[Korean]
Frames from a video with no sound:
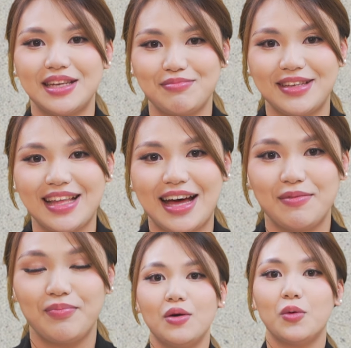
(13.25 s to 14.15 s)
일입니다.
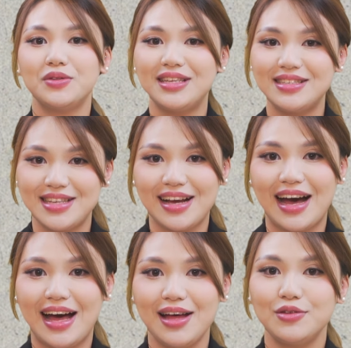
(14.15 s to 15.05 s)
오늘은
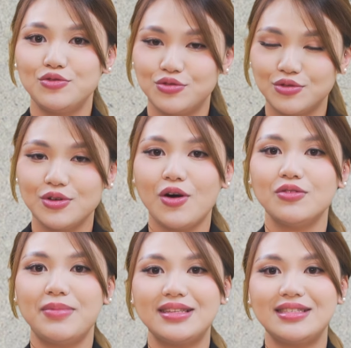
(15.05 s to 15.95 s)
제가
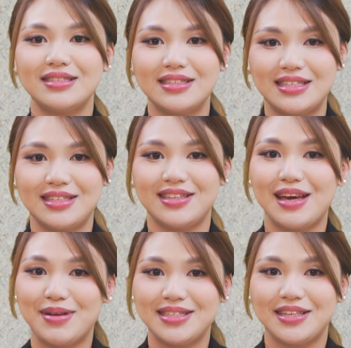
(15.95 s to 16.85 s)
두꺼운 팬층을 지닌
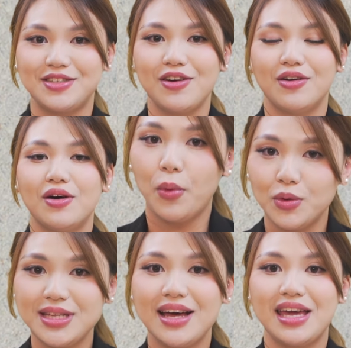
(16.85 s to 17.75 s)
개발사죠,
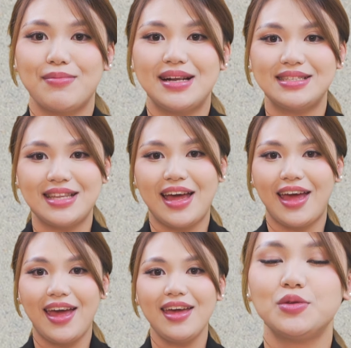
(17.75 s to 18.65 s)
보사
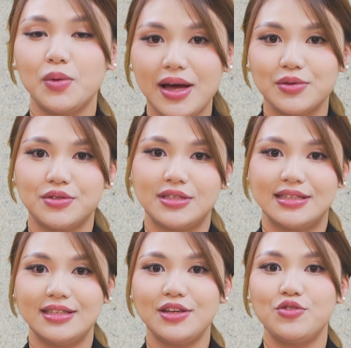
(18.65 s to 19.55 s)
개발사의
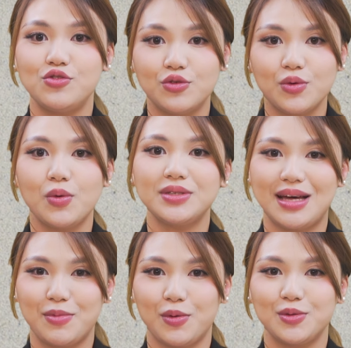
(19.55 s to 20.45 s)
솔하우스
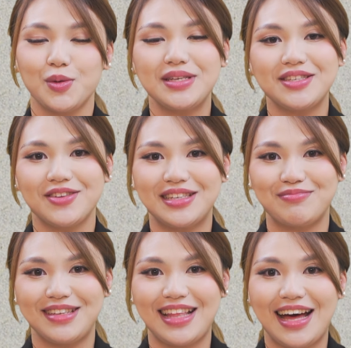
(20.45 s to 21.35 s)
6035
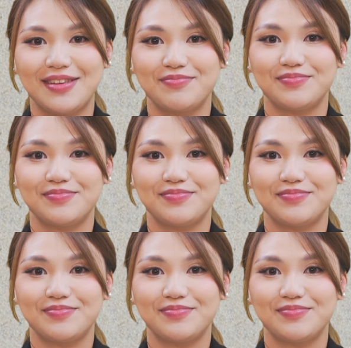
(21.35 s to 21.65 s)
소개시켜드립니다.